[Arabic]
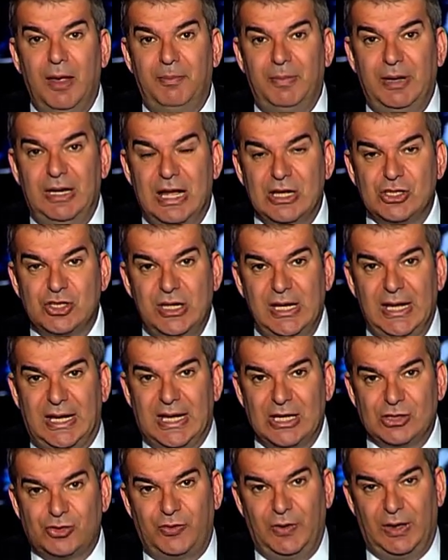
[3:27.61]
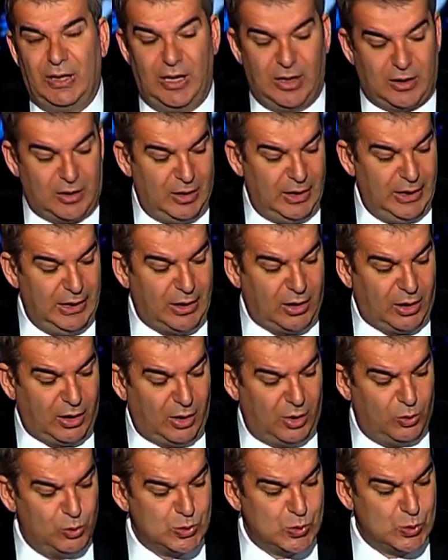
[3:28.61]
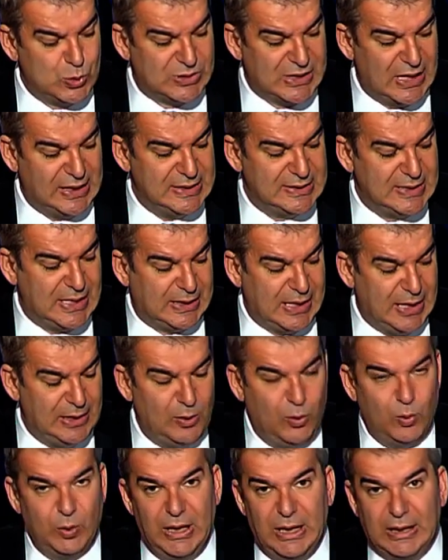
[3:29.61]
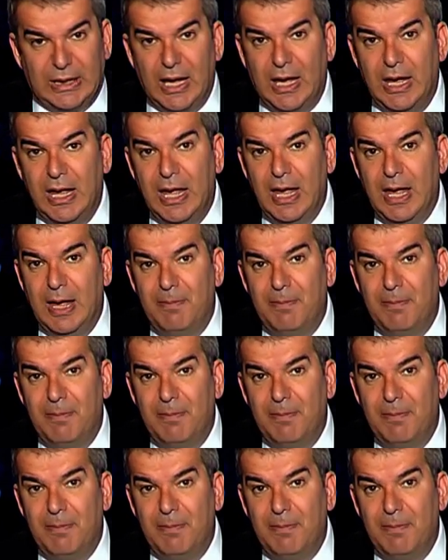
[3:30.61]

من أجل كشف الحقائق خصوصا إذا كان هناك